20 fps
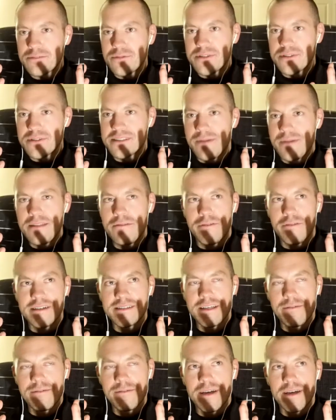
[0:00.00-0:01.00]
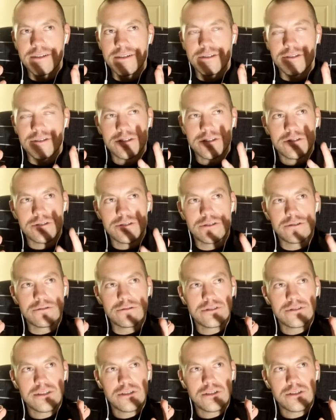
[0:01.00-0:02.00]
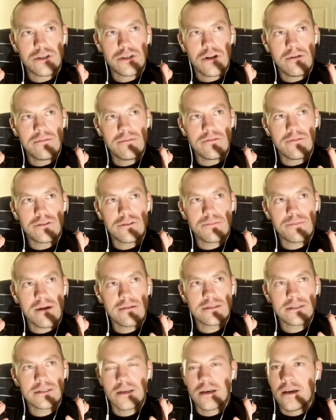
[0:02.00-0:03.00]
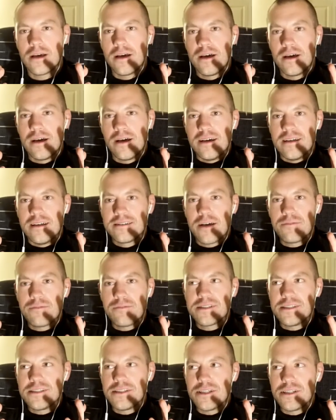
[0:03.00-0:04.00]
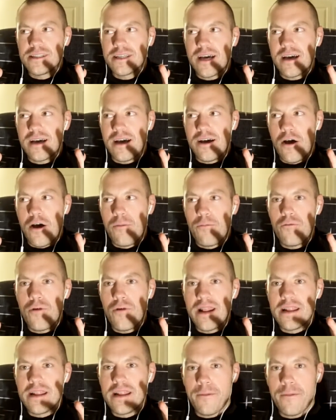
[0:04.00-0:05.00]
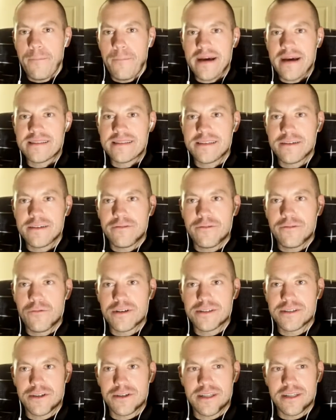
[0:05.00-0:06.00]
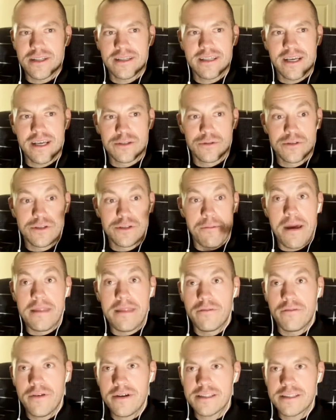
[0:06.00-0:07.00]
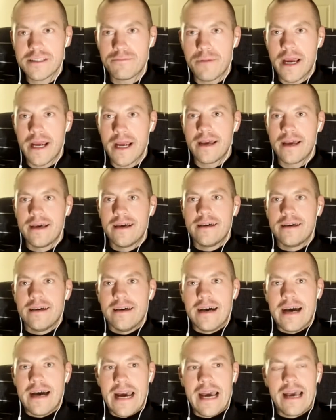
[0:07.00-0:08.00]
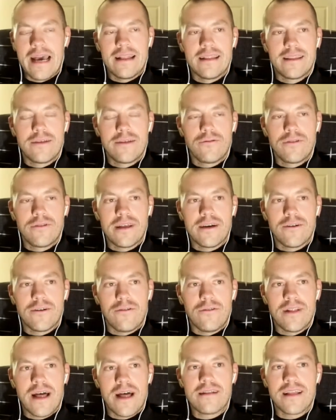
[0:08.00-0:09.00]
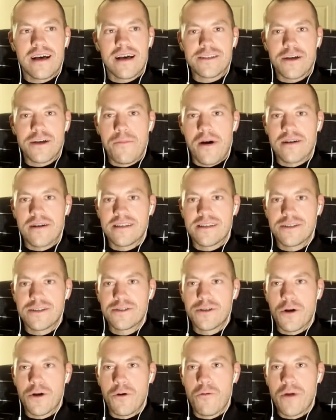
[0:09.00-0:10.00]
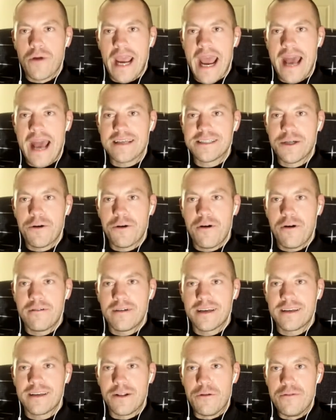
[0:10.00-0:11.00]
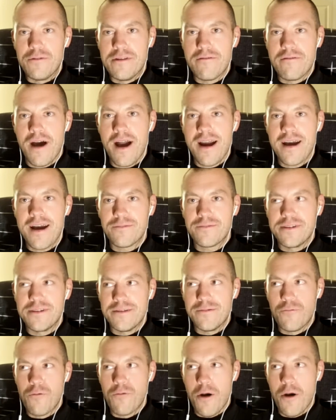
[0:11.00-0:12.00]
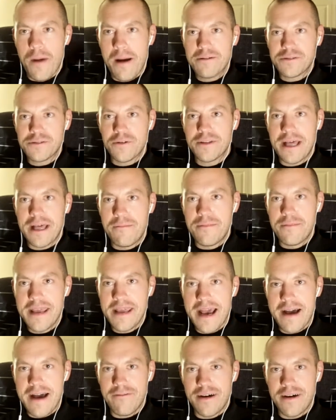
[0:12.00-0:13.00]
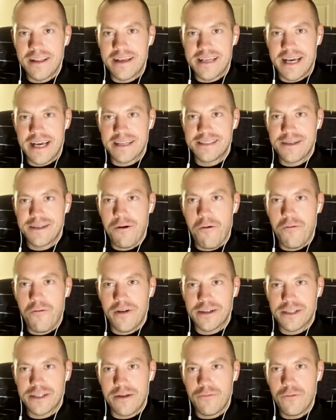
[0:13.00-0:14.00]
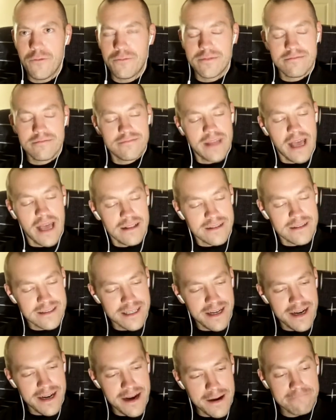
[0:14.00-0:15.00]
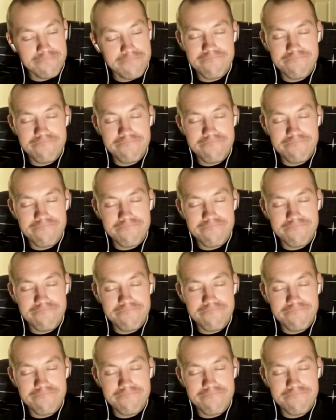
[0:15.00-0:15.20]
Je me suis manifesté, mais je, suis là, des fois, je pense. C'est comme si j'étais un, peu à l'état passif où est-ce que j'attends que quelque chose se manifeste, mais en réalité, on, est, on entre dans un processus de co-création avec l'univers. Puis mm. moi-même, je vais être amené à faire des actions. Enfin, j'aime mieux peut-être dire